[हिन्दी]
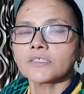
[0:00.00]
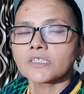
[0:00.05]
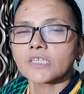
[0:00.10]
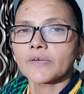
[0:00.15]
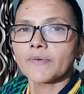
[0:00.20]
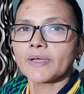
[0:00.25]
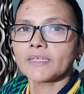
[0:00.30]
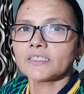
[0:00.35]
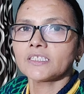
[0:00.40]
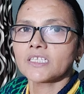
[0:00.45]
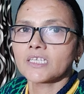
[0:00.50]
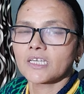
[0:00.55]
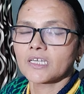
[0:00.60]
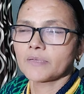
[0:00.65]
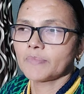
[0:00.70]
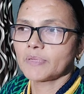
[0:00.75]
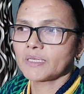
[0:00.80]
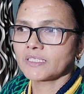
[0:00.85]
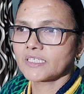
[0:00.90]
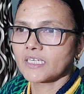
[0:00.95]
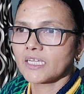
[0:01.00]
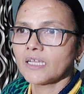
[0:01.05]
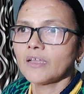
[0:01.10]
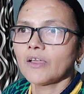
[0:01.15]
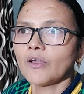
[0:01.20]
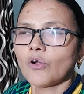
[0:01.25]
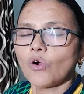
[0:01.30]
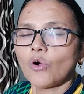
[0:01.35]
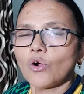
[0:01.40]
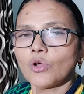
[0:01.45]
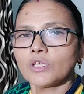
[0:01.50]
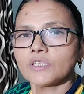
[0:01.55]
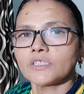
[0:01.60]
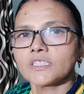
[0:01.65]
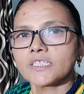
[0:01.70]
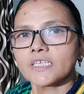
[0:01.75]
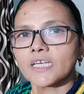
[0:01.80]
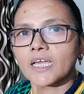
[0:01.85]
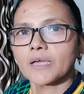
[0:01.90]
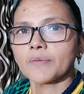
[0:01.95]
सवा छः बजे और
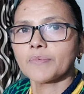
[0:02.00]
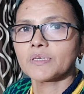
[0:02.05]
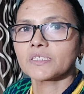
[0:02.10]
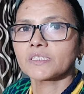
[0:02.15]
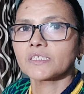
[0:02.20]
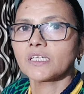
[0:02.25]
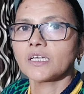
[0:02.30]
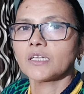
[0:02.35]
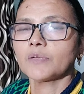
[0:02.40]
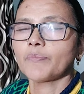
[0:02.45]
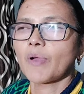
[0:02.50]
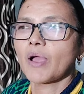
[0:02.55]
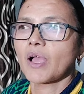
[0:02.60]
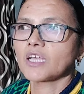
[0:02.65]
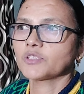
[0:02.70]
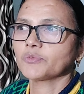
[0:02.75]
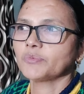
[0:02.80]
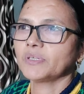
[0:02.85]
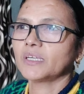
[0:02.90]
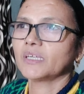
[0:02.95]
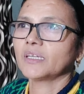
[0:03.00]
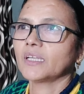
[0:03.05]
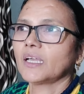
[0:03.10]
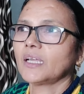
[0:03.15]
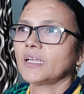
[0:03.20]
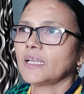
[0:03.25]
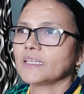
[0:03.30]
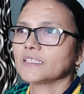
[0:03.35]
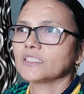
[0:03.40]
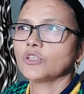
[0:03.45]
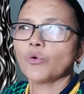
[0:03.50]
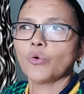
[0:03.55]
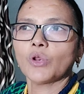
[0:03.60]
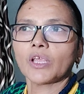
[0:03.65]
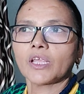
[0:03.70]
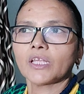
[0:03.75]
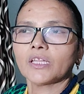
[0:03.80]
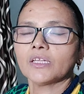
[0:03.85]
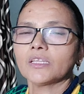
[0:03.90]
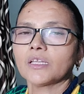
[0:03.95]
छः बजकर पाँच मिनट या ऐसे हो
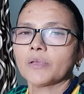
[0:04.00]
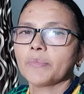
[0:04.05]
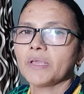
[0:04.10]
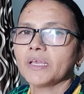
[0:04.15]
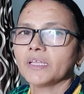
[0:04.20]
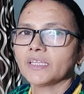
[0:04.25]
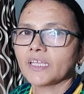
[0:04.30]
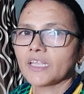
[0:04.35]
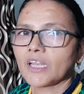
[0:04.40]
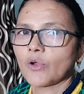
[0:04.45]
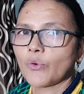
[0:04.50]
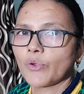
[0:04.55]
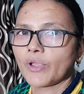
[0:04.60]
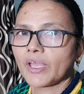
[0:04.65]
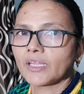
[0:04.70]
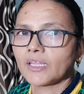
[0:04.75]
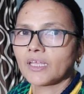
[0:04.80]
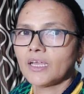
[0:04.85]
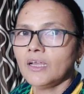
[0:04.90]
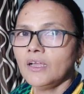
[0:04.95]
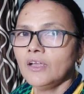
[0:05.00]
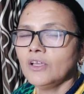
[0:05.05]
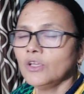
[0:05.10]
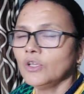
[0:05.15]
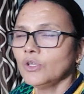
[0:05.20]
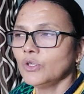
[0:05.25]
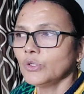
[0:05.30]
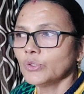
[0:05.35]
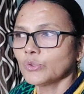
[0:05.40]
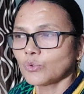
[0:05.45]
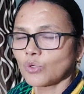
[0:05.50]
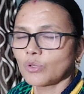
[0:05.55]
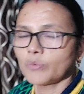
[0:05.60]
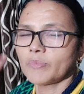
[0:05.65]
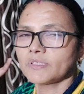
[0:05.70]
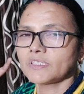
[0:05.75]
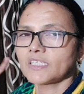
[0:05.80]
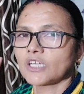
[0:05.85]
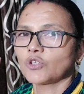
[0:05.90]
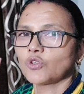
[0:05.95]
रखे थे तभी अंधेरा हो गया था तो अब
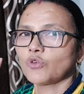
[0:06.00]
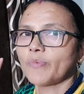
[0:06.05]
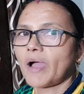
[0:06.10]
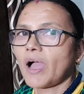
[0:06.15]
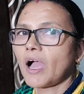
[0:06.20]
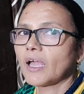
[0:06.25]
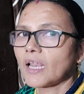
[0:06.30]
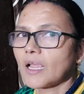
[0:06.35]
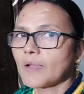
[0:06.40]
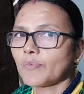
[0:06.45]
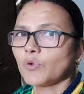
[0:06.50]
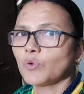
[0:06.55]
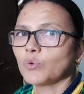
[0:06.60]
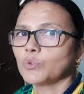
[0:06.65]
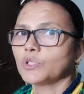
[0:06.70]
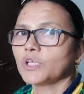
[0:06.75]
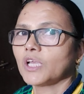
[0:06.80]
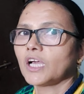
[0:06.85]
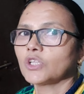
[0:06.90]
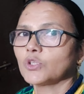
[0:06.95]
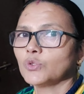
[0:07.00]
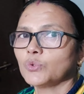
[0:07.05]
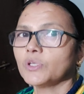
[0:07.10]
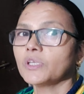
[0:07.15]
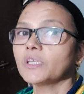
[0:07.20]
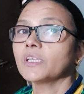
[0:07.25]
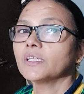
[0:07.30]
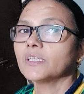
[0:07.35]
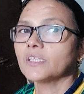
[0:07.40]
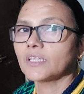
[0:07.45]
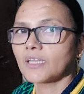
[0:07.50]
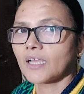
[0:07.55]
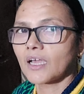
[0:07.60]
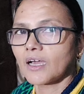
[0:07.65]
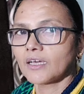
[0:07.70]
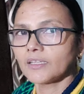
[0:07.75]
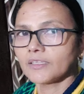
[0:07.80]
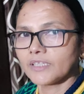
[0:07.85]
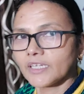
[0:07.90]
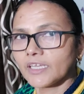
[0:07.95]
मैं जाती हूँ बाहर आप लोग को दिखाती हूँ कि कितना
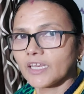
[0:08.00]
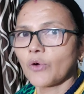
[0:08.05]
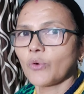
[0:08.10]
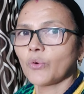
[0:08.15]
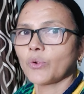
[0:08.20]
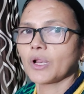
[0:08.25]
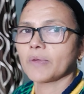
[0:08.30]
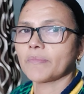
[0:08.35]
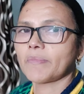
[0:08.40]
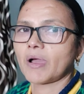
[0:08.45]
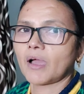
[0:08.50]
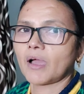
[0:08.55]
अंधेरा हो रहा है